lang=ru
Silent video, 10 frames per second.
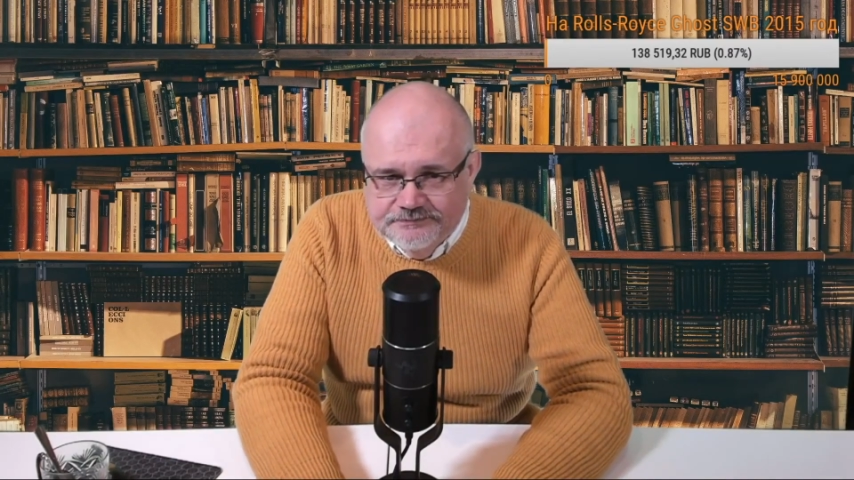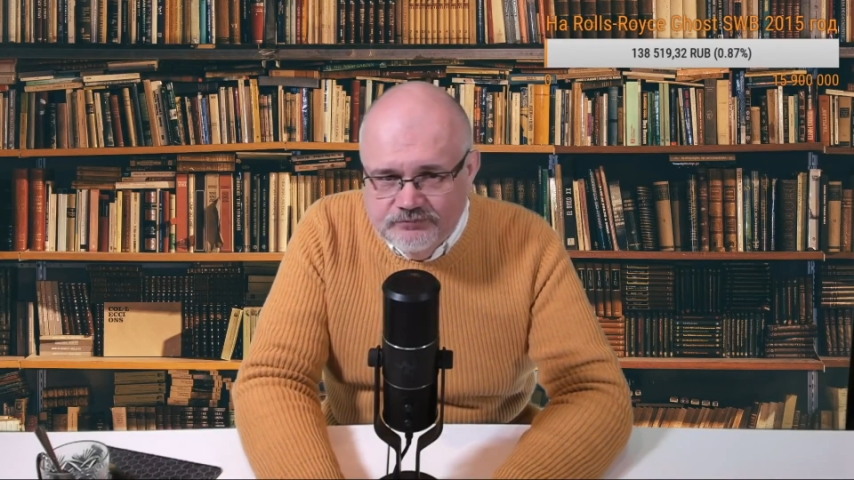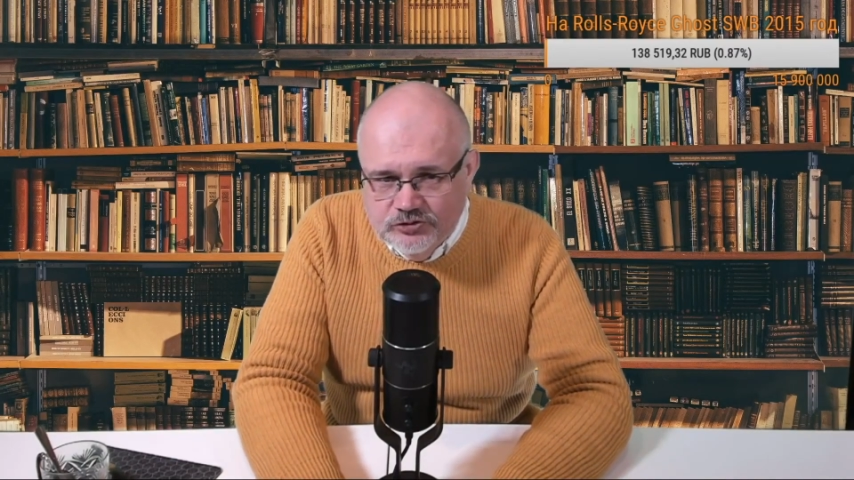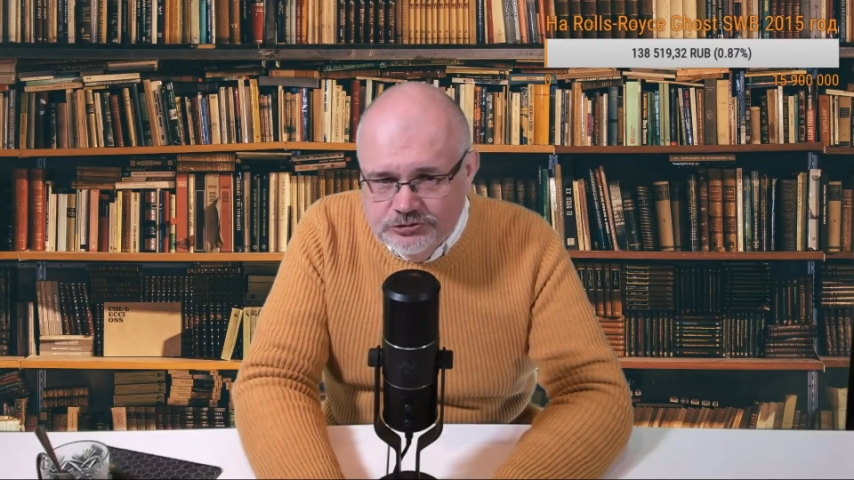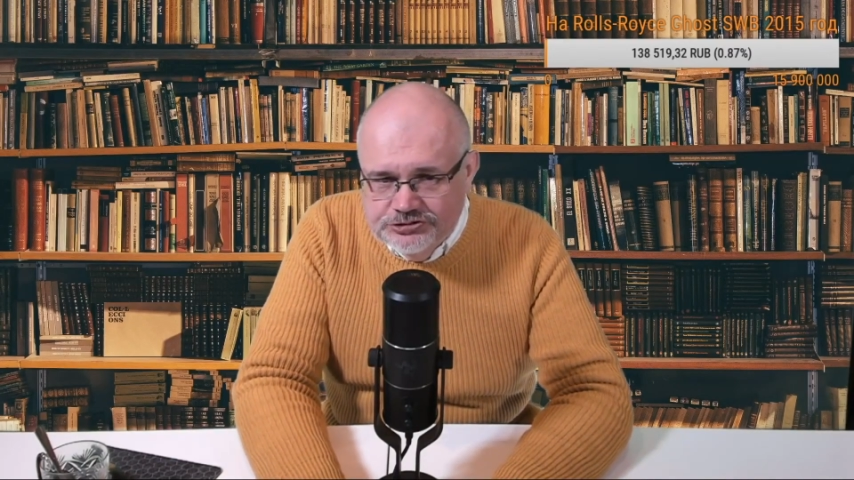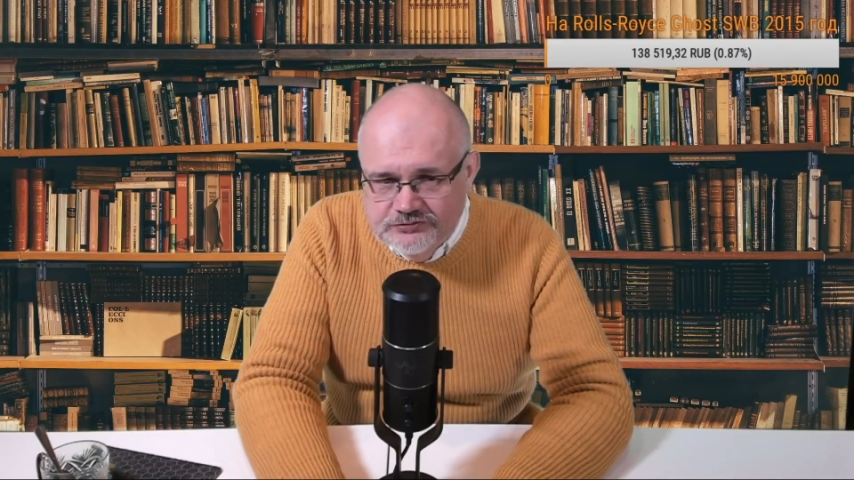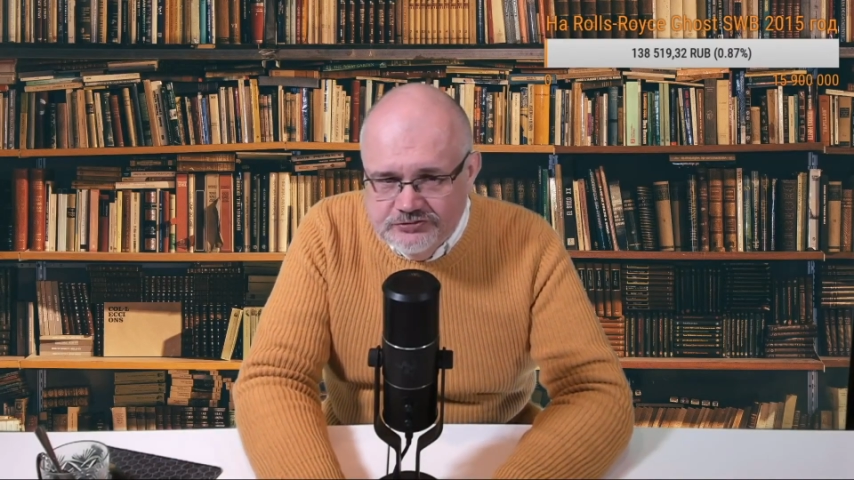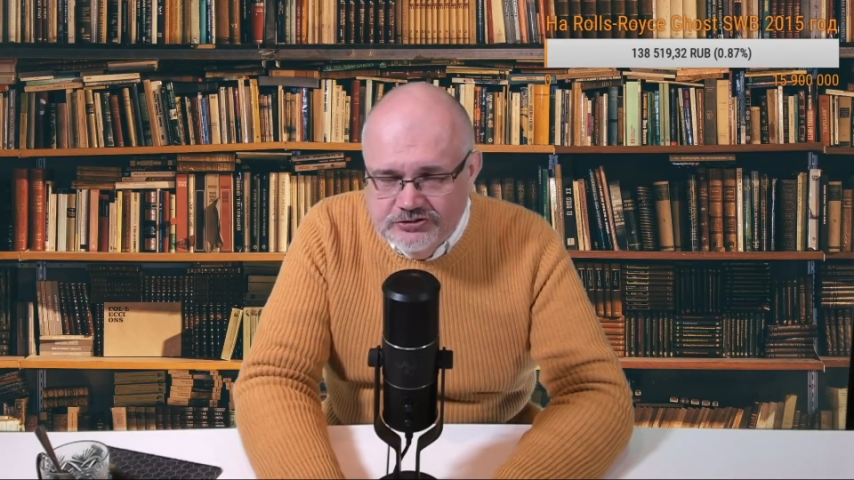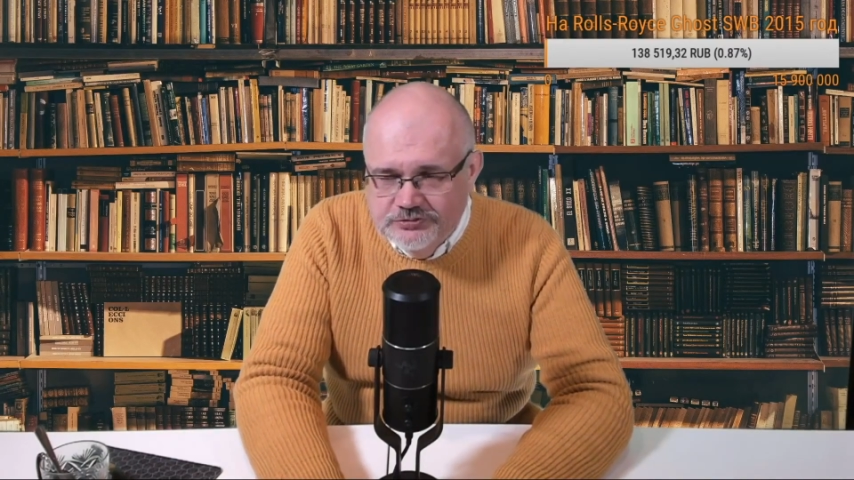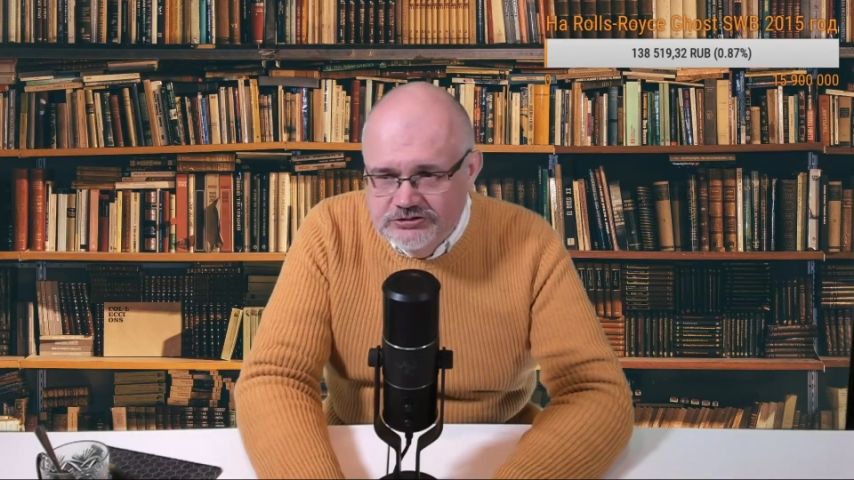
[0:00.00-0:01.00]
Очень
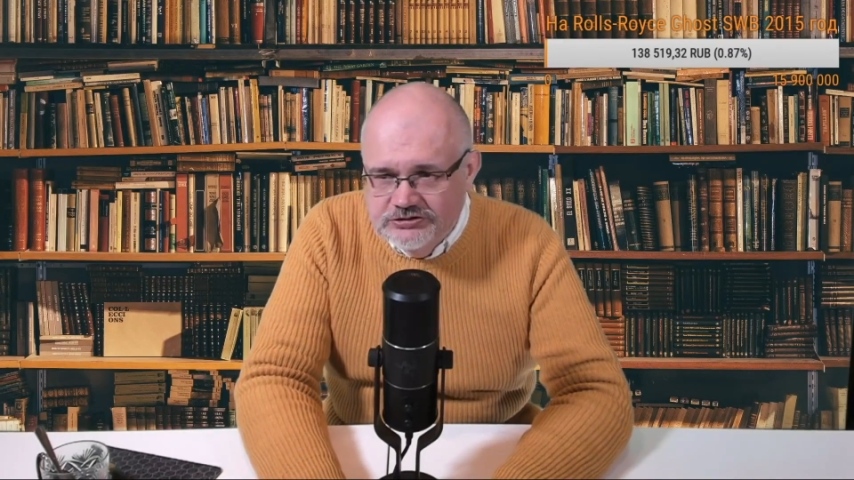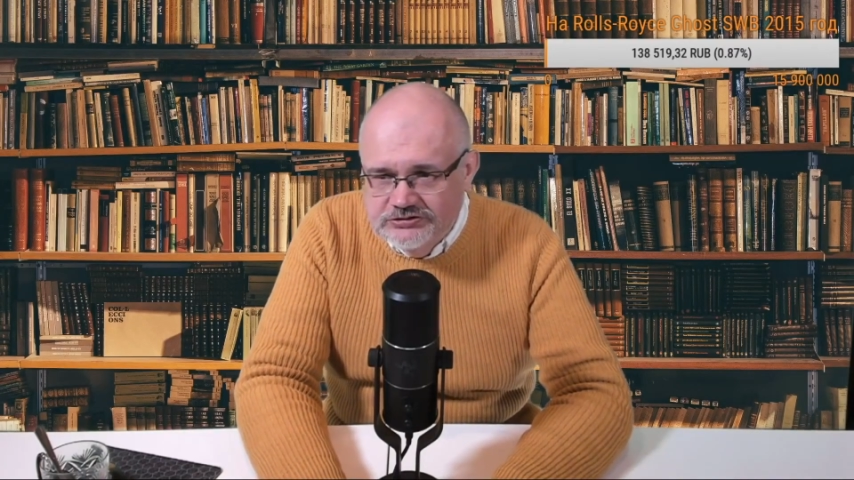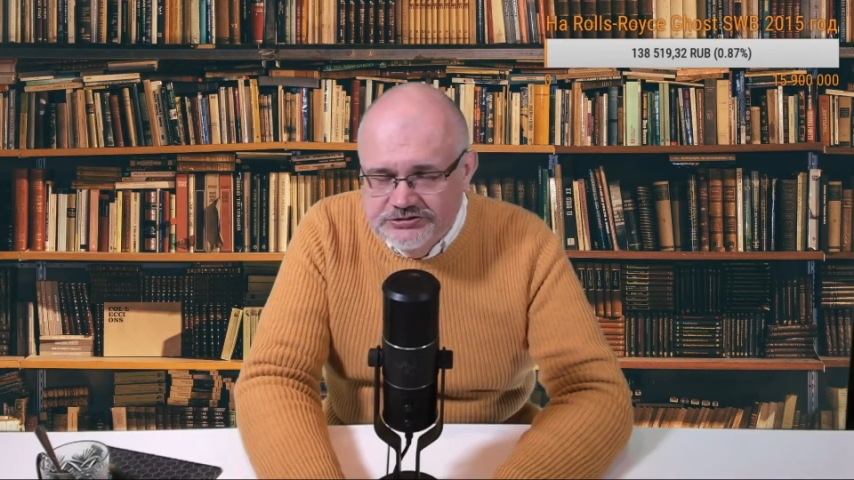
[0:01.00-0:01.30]
фрагментарно.